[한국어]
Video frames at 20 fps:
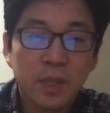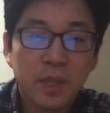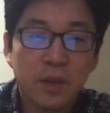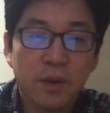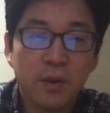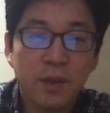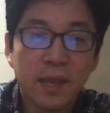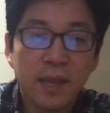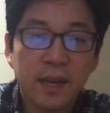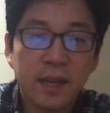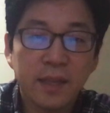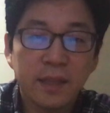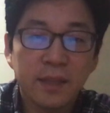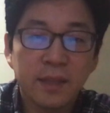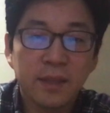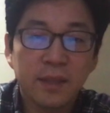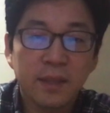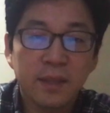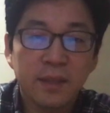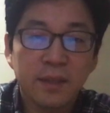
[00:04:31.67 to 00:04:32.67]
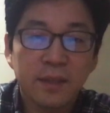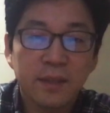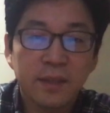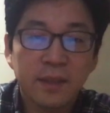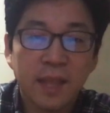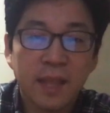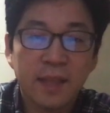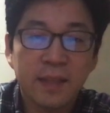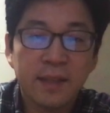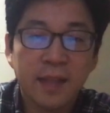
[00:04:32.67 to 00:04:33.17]
여기에는
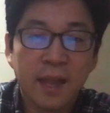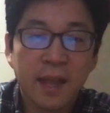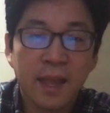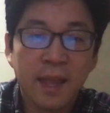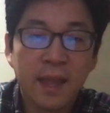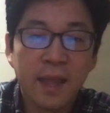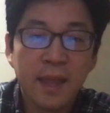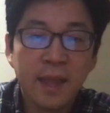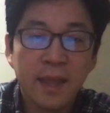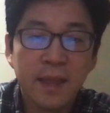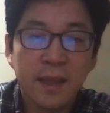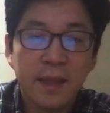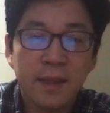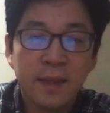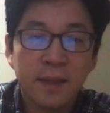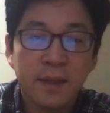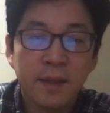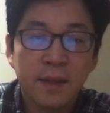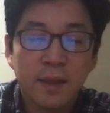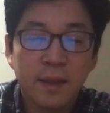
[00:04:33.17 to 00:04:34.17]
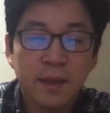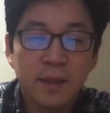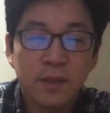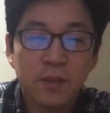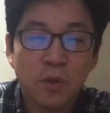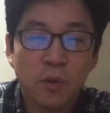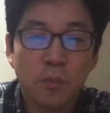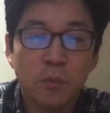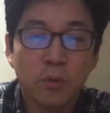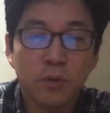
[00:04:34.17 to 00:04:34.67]
데이터의
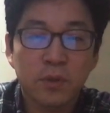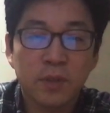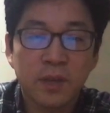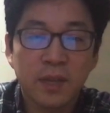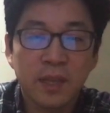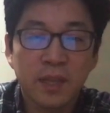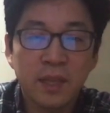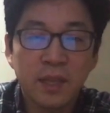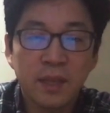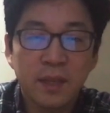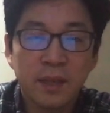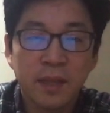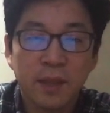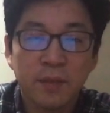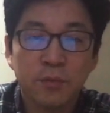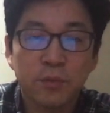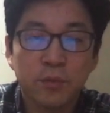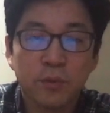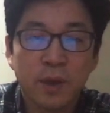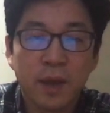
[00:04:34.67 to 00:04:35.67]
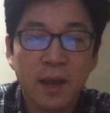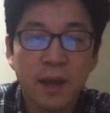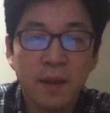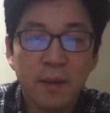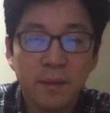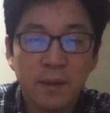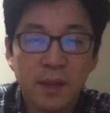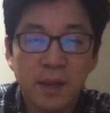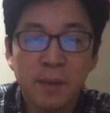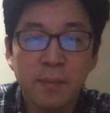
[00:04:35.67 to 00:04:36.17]
정보들이
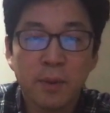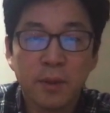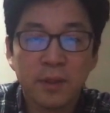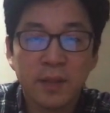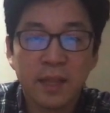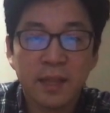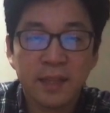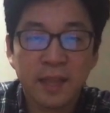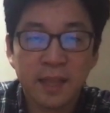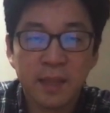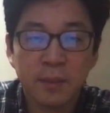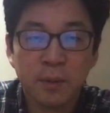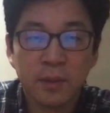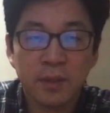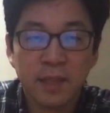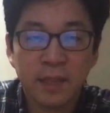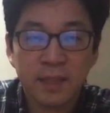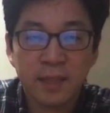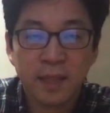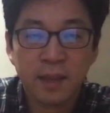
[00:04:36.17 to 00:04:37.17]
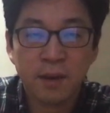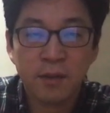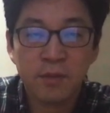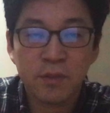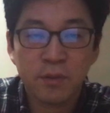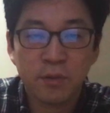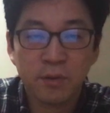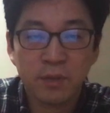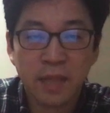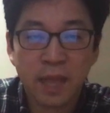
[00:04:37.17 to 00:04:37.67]
개수가 1번 데이터, 2번 데이터 이런
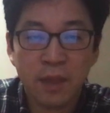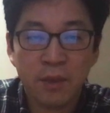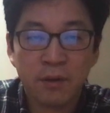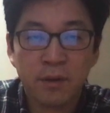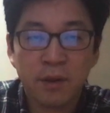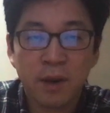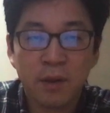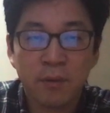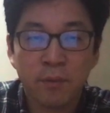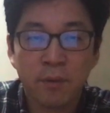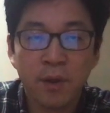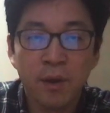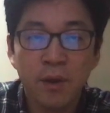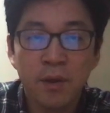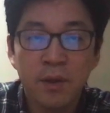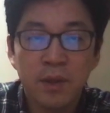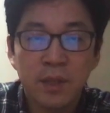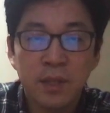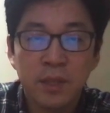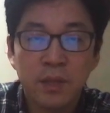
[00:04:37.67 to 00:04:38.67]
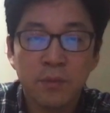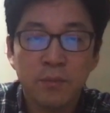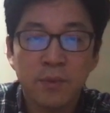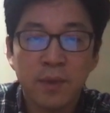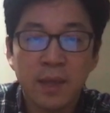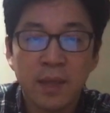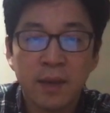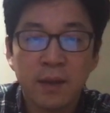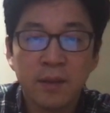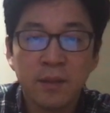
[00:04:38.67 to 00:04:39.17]
식으로 나열을 하고요, 이
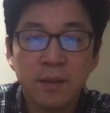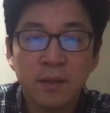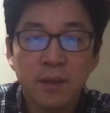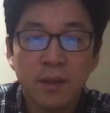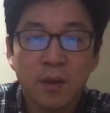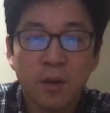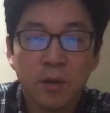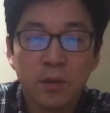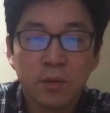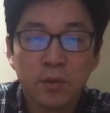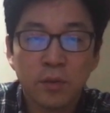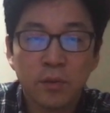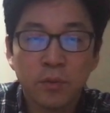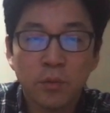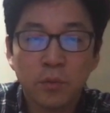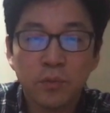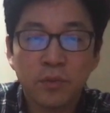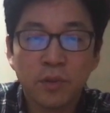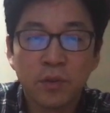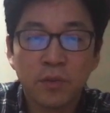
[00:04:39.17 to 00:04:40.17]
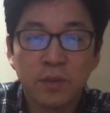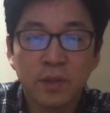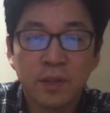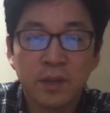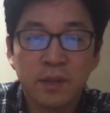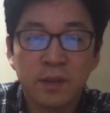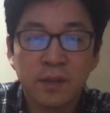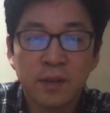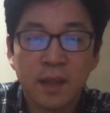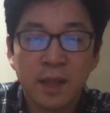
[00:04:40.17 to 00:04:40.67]
위에는 어떤
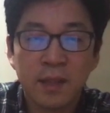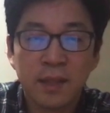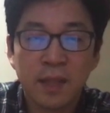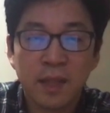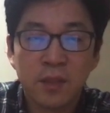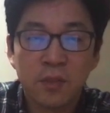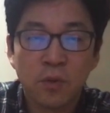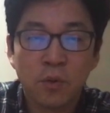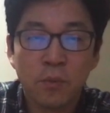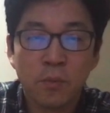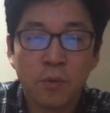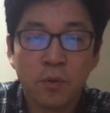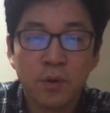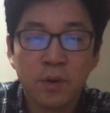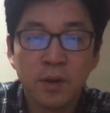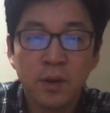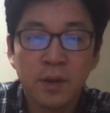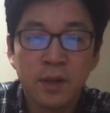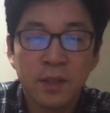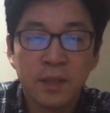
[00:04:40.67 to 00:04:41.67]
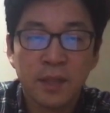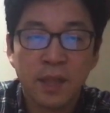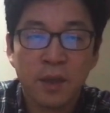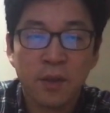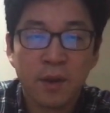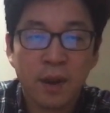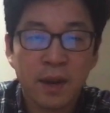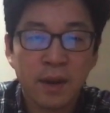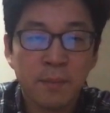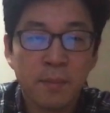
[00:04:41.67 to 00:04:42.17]
속성들에 대한 정보를
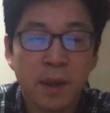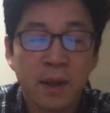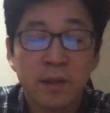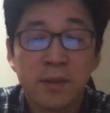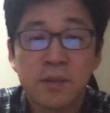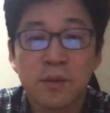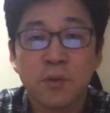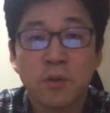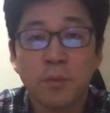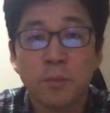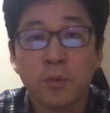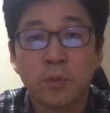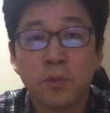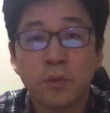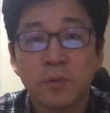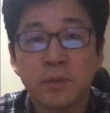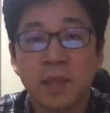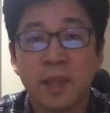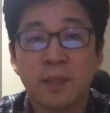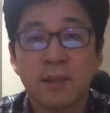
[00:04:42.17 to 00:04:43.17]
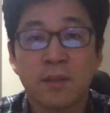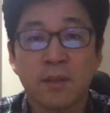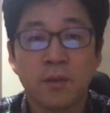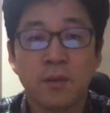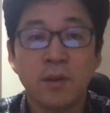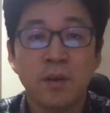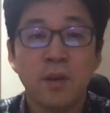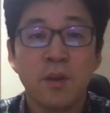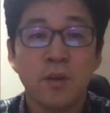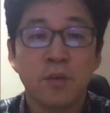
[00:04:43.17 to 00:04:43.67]
나열하는 방식으로 보통
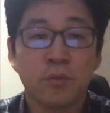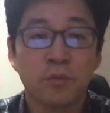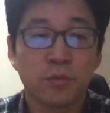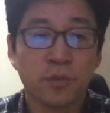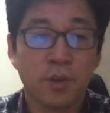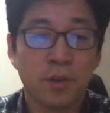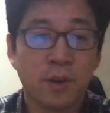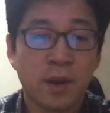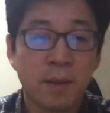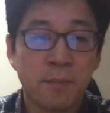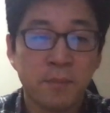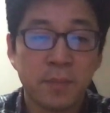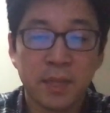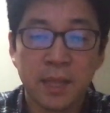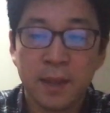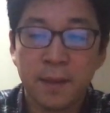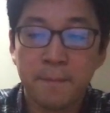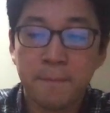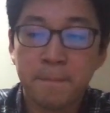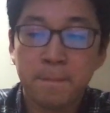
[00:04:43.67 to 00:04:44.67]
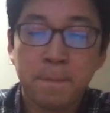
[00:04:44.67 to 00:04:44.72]
데이터를 구성을 합니다.